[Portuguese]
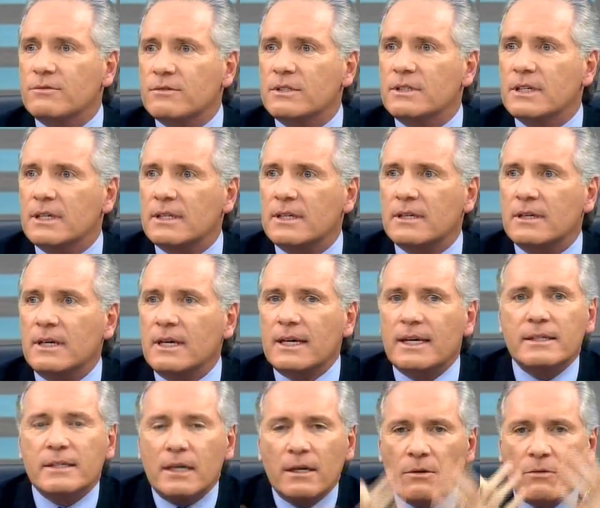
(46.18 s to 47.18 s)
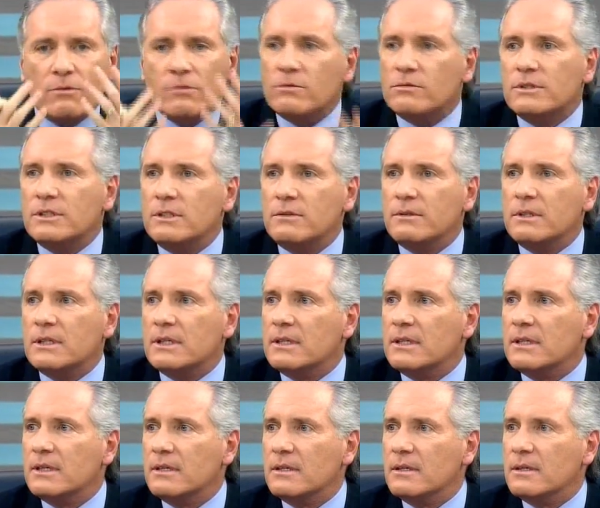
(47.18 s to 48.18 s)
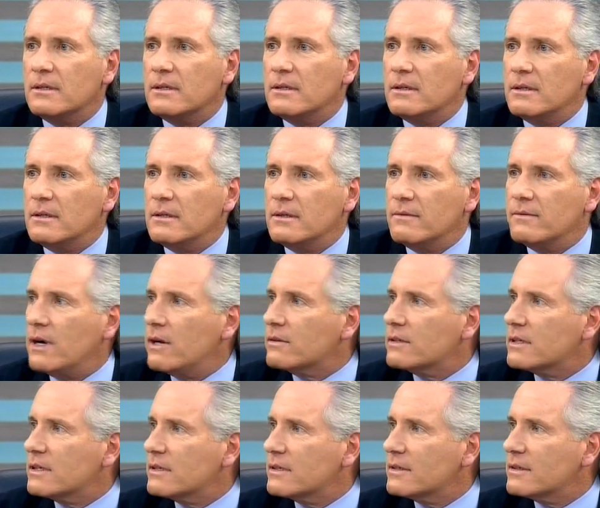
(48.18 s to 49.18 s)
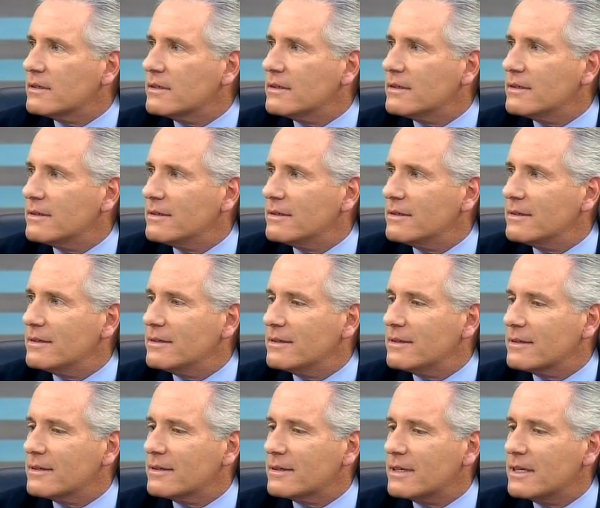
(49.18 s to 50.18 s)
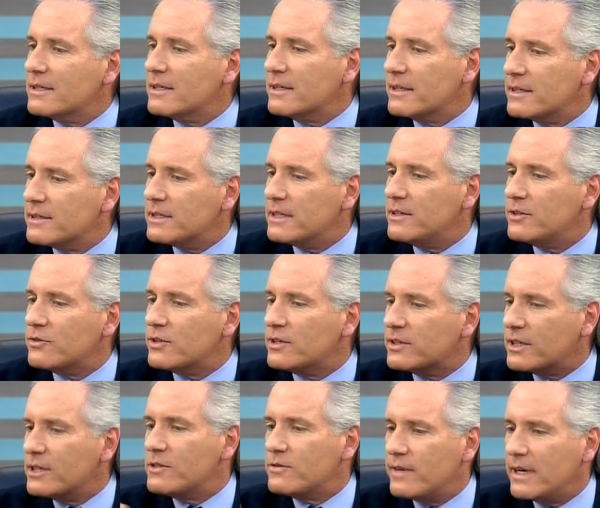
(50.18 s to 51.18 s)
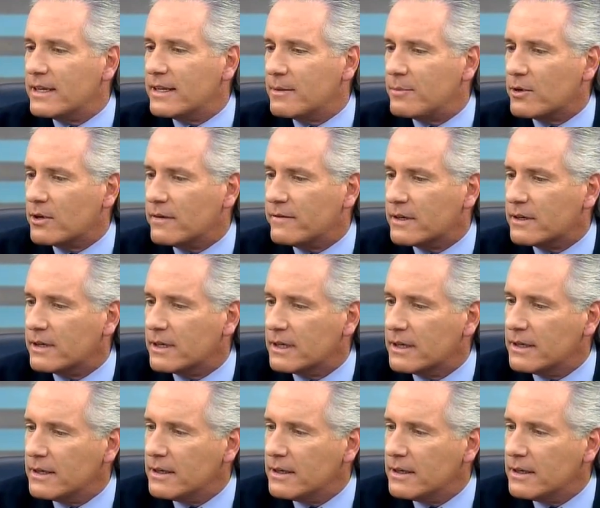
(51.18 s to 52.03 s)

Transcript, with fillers: no dia da. Sim. Eu não consigo entender. Foi uma Walter, muito grande, Roberto. O que você tem a dizer disso antes que a gente fale da prova agora?